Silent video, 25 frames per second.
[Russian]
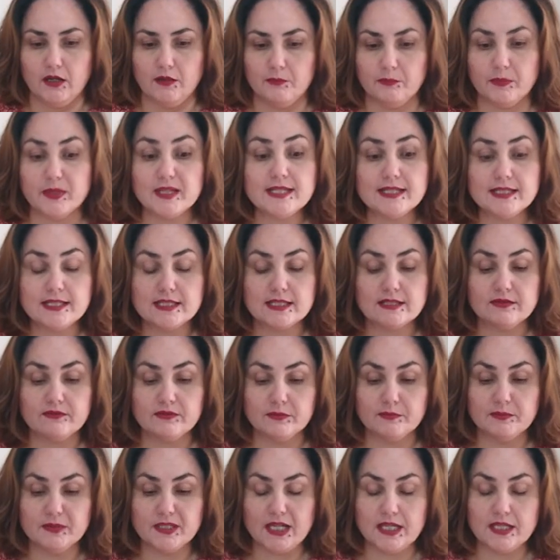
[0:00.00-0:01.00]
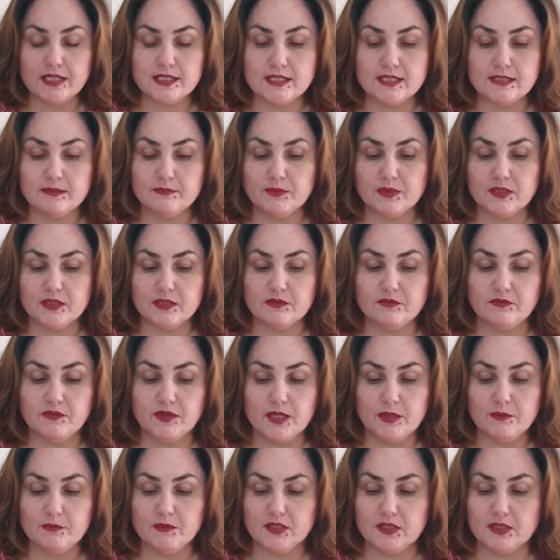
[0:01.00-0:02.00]
Позиции выбирайте, перед
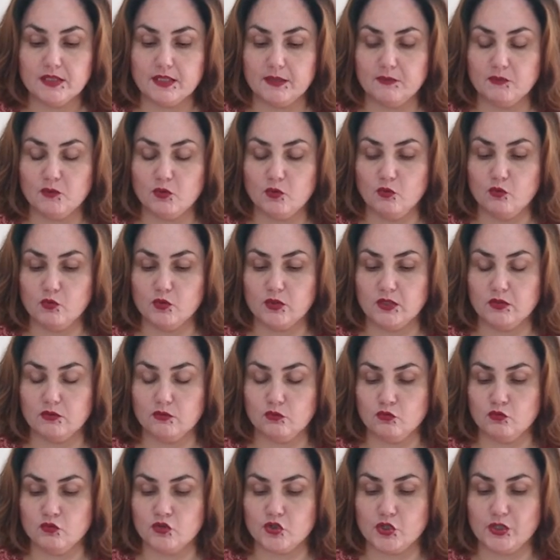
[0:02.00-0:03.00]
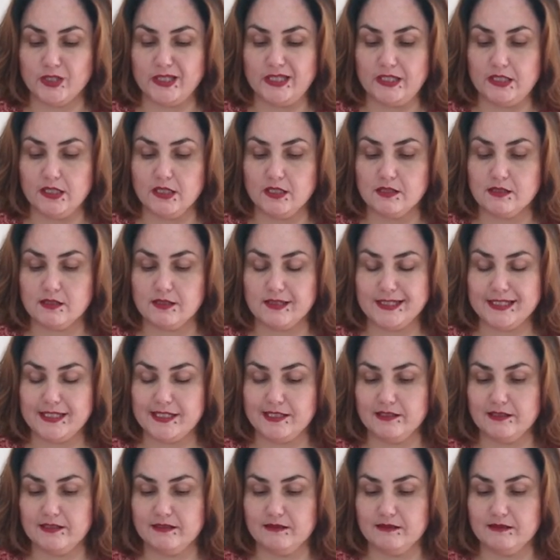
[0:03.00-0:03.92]
вами тайм-коды тоже есть.